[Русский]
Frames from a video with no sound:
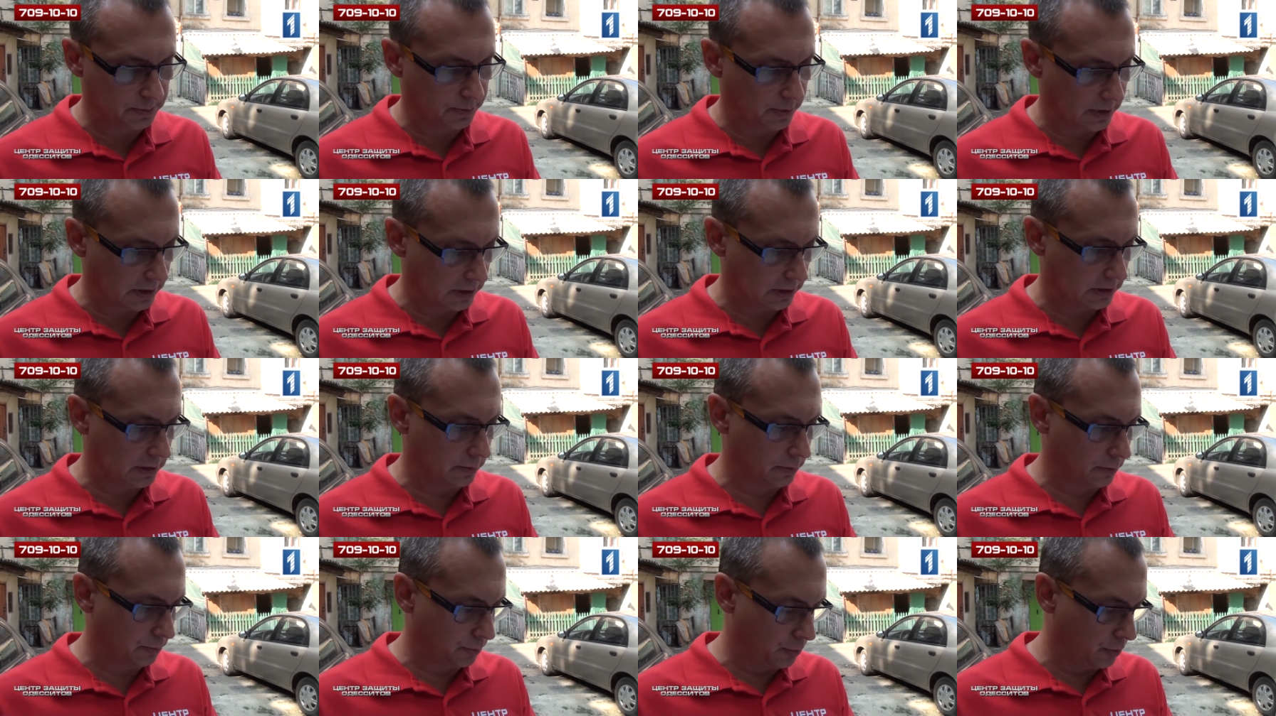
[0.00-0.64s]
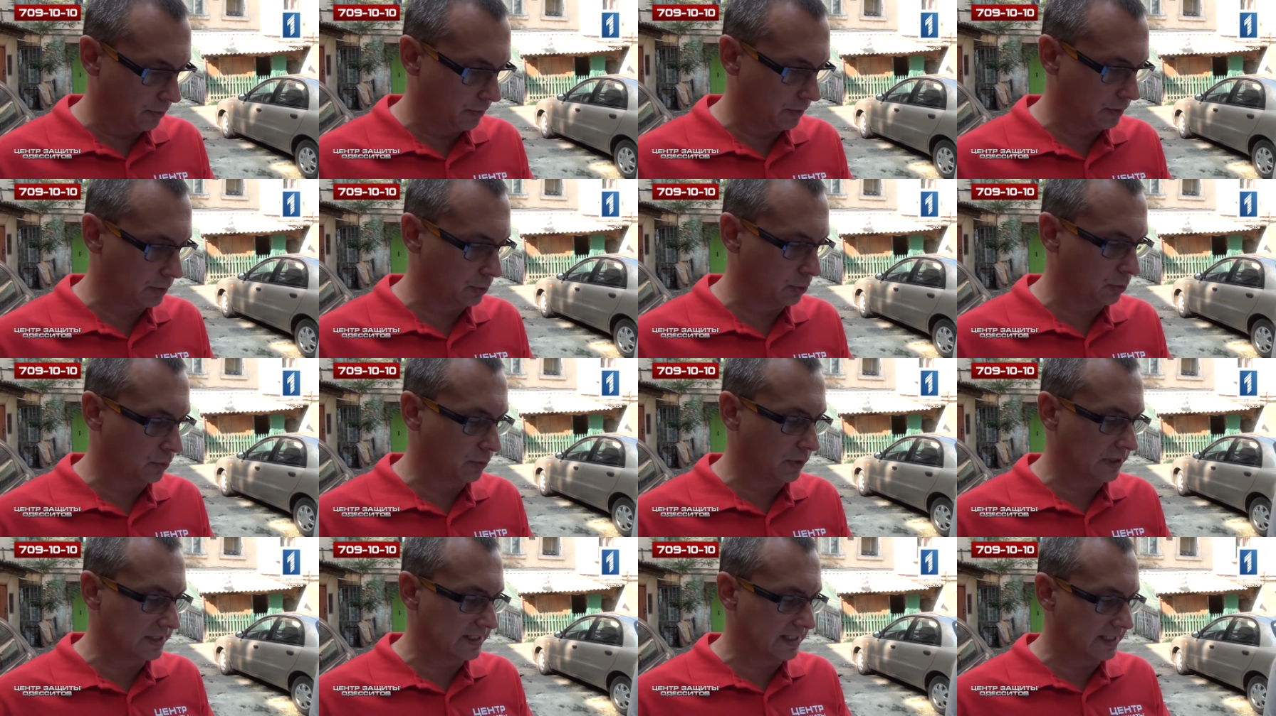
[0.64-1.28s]
по этому поводу, да. у
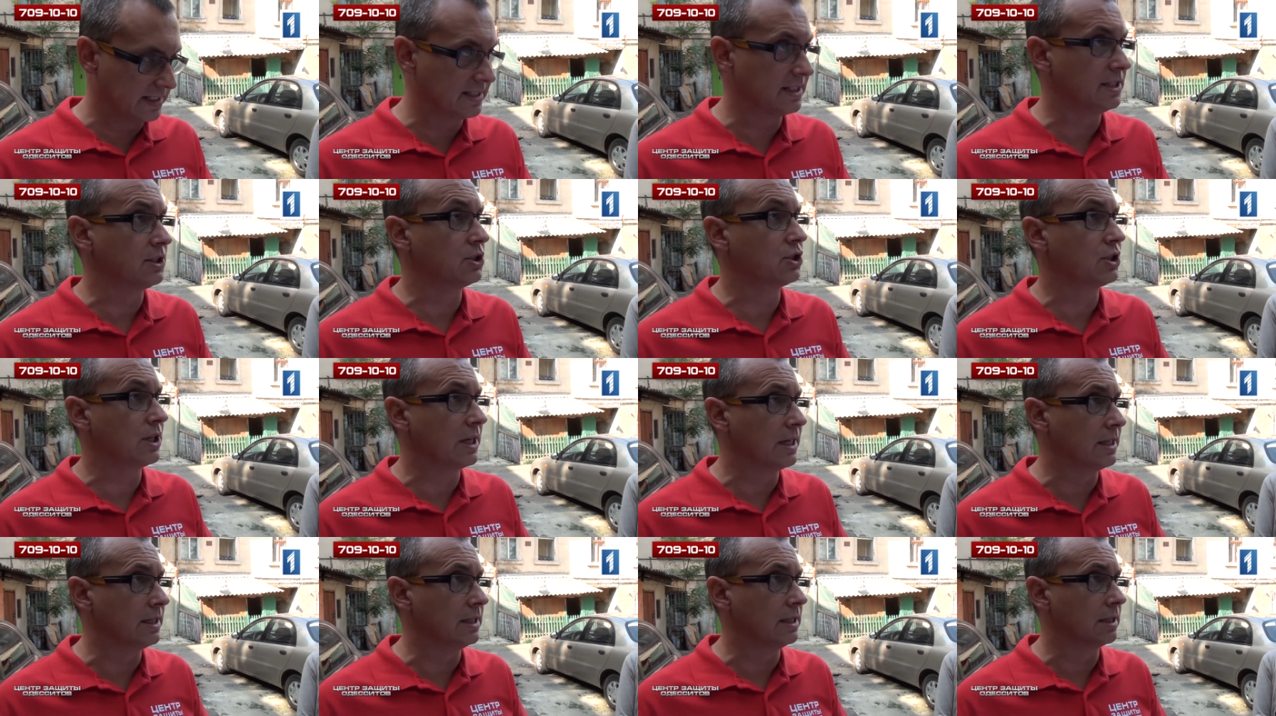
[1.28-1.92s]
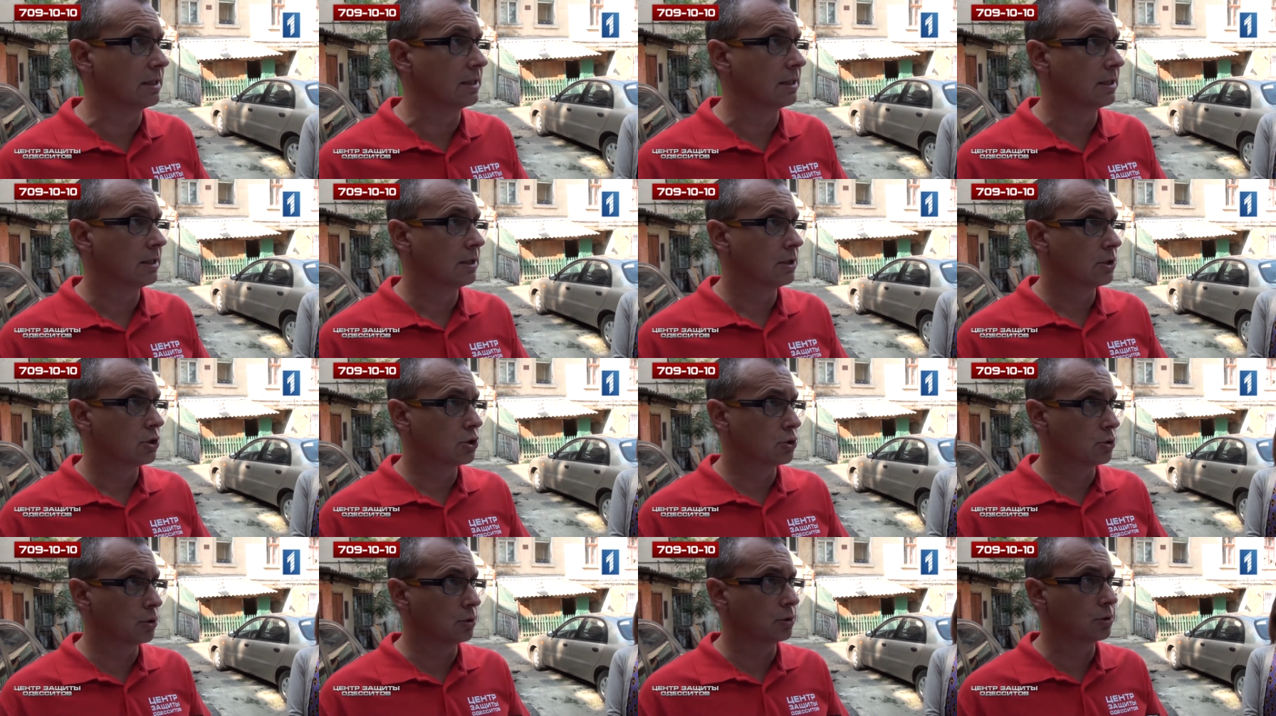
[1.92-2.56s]
вас есть решение, да.
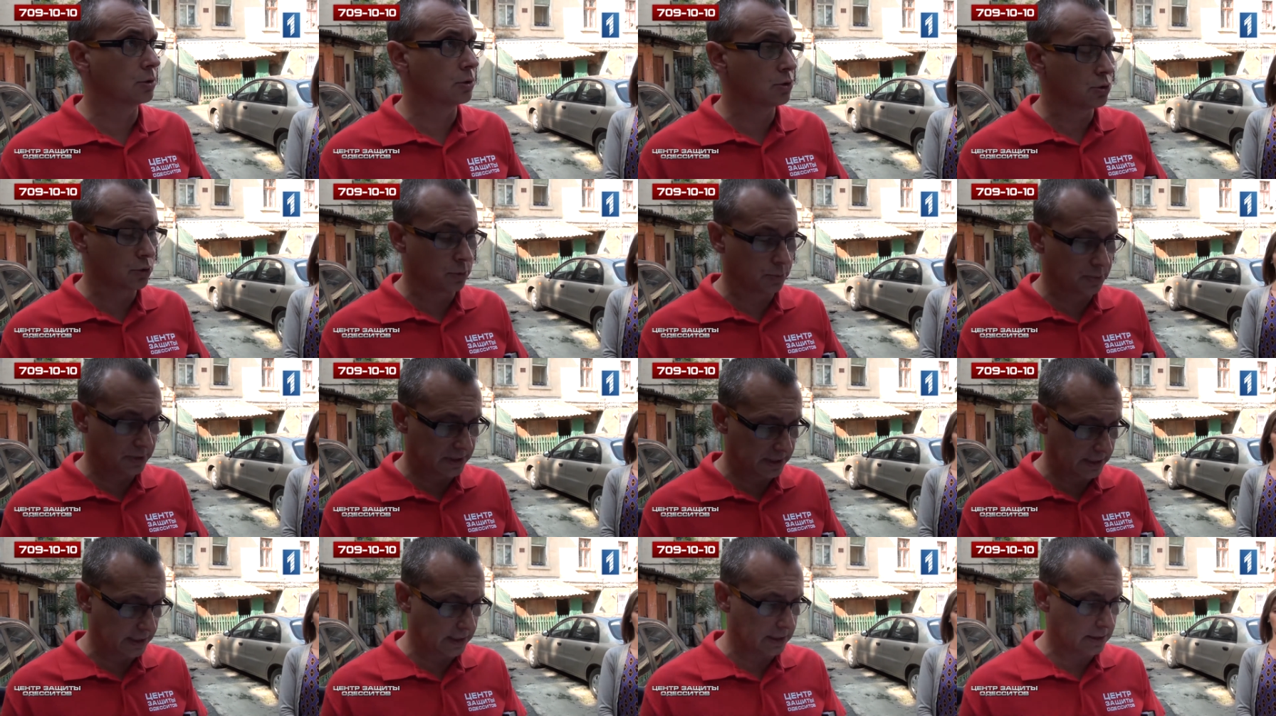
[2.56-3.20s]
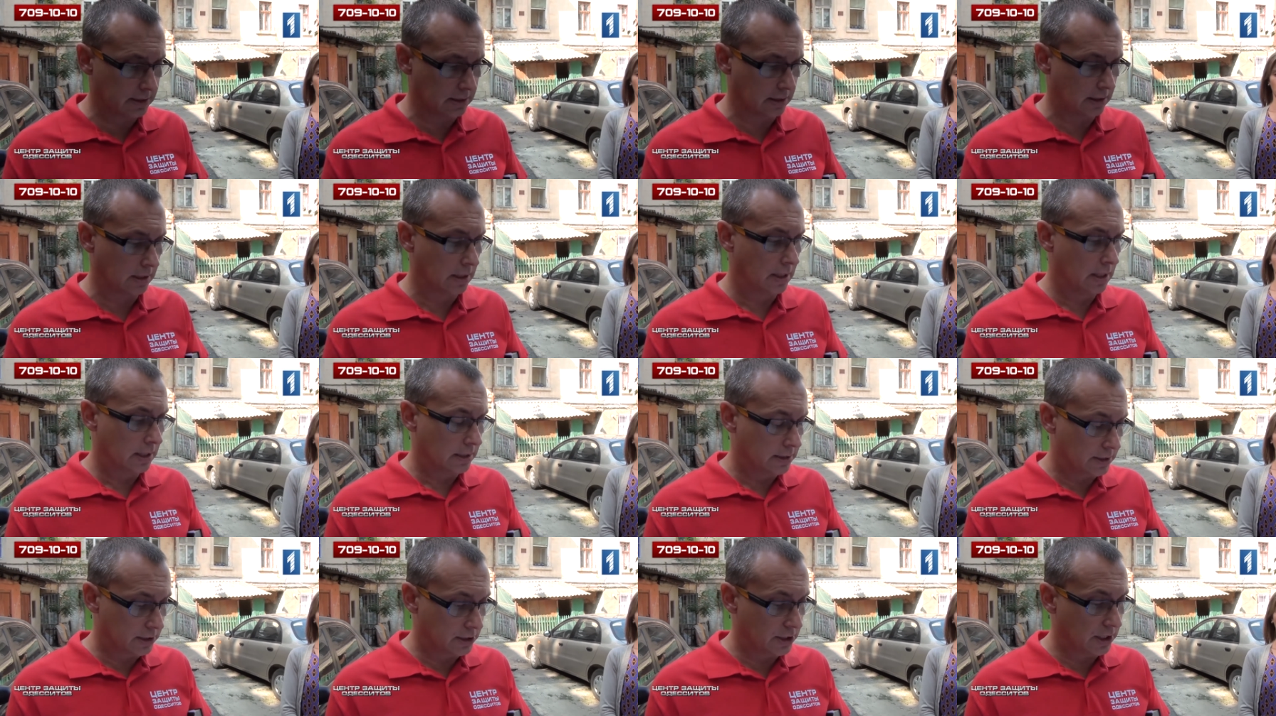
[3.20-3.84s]
что оно должно быть срезано,
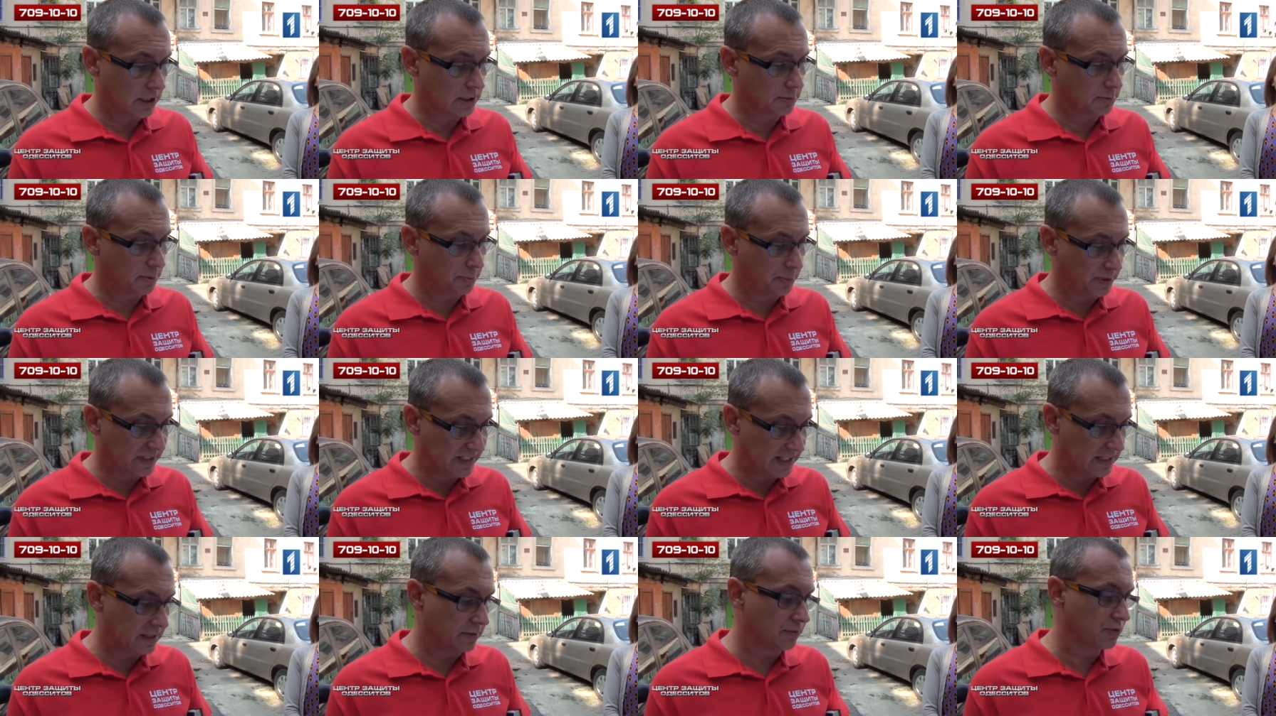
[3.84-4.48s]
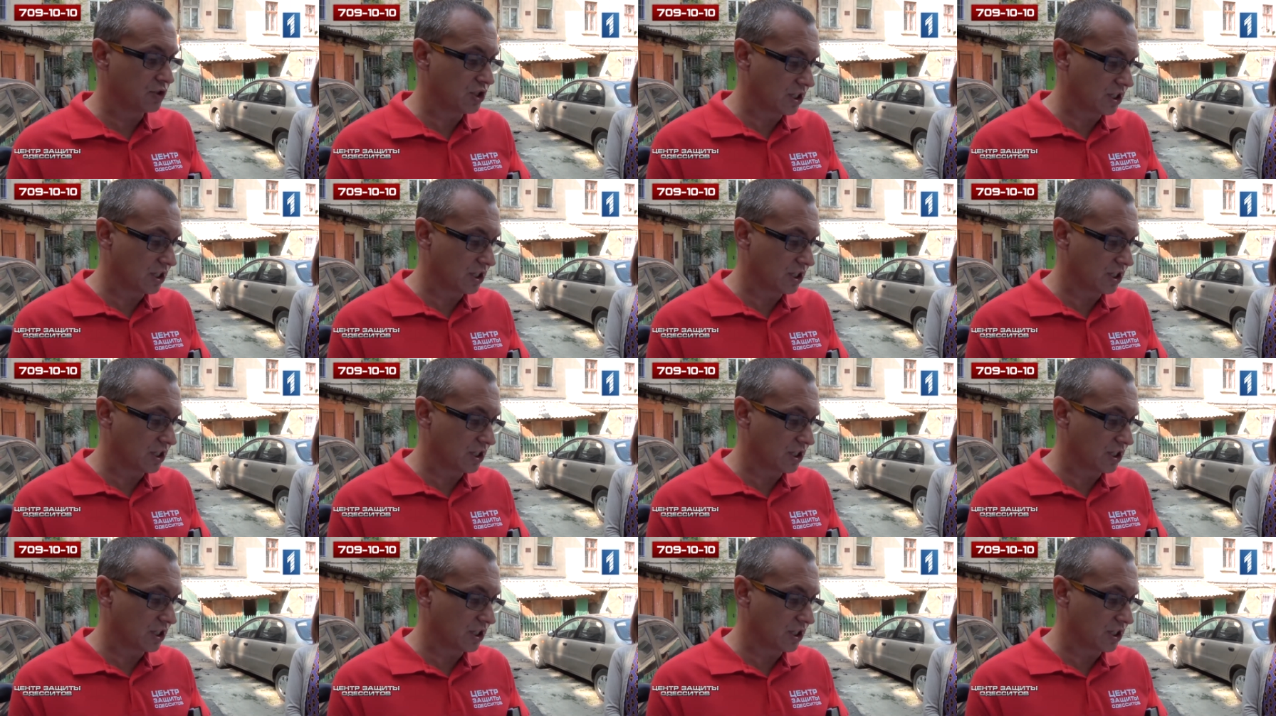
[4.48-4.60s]
сейчас мы подъедем в